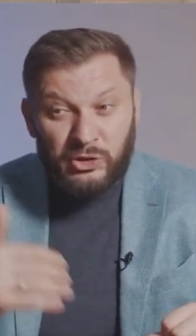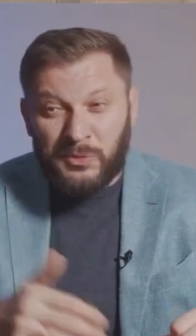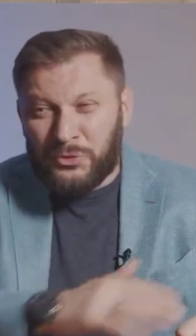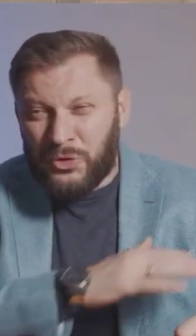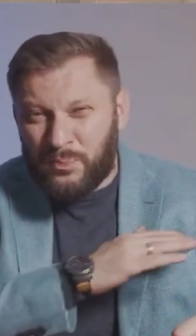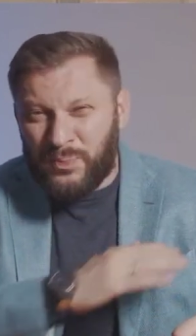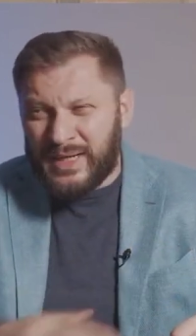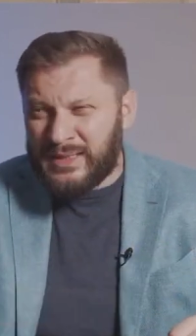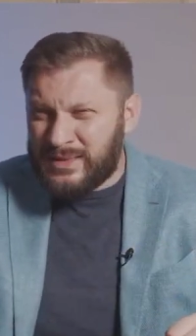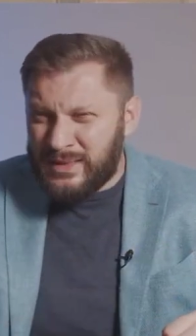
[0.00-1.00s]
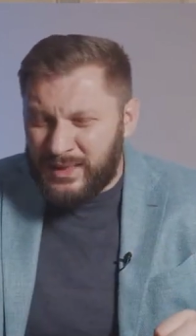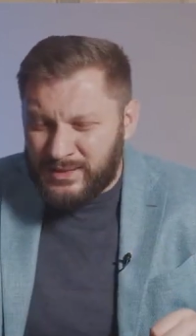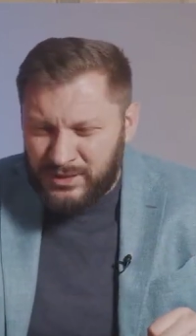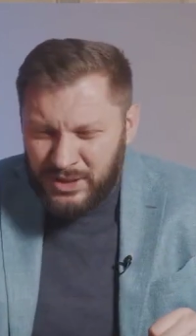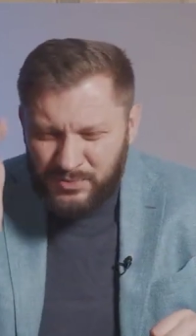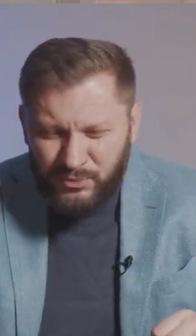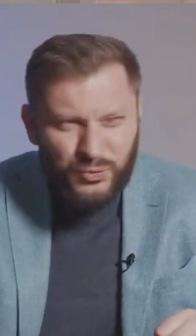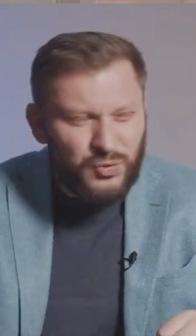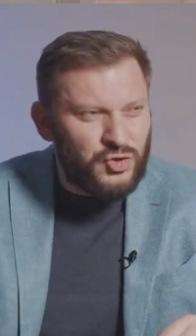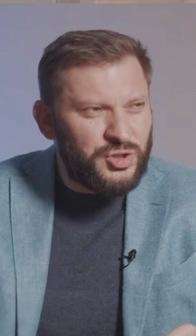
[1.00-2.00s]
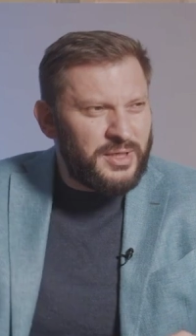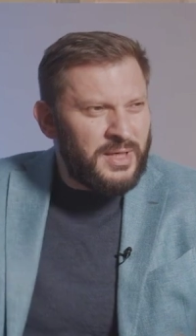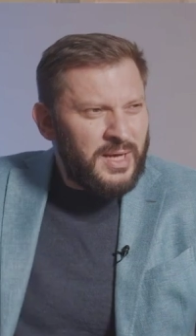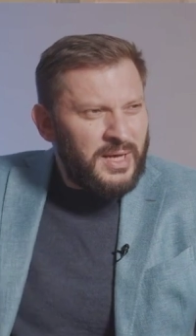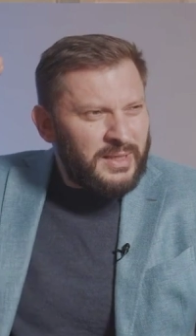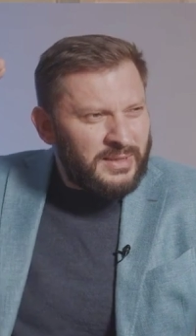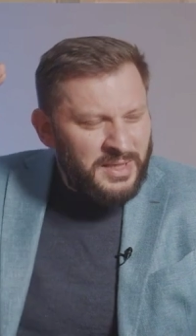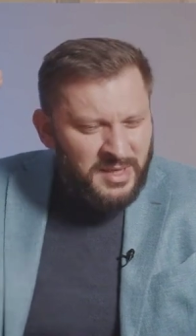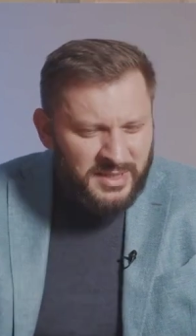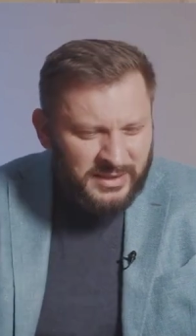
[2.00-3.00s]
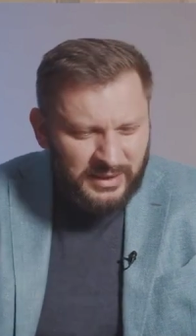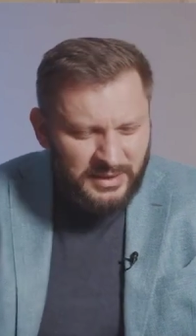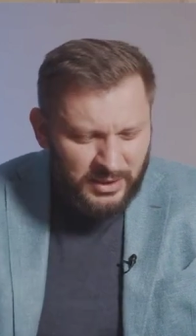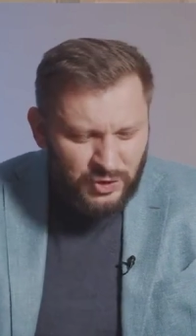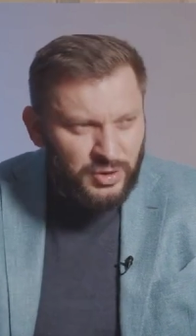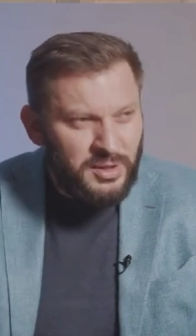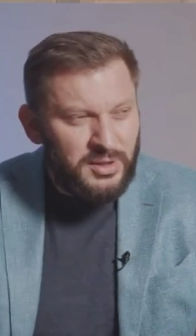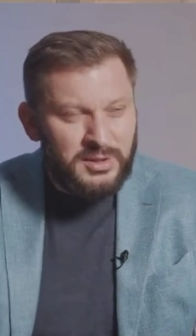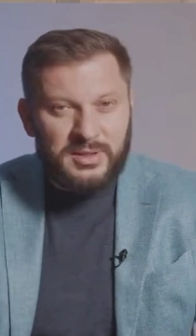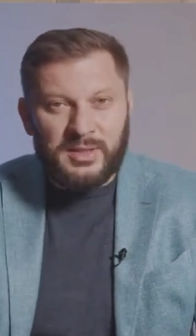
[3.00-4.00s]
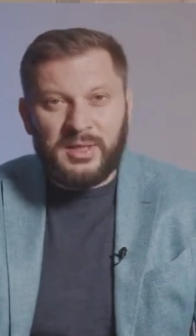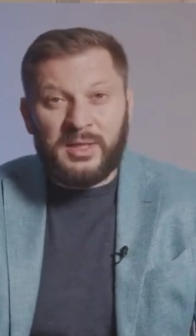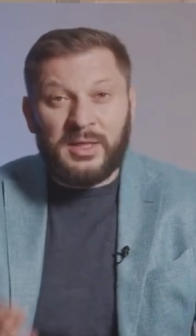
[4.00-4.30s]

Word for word: Ее будут бросать, с ней не будут жить, на ней не захотят жениться.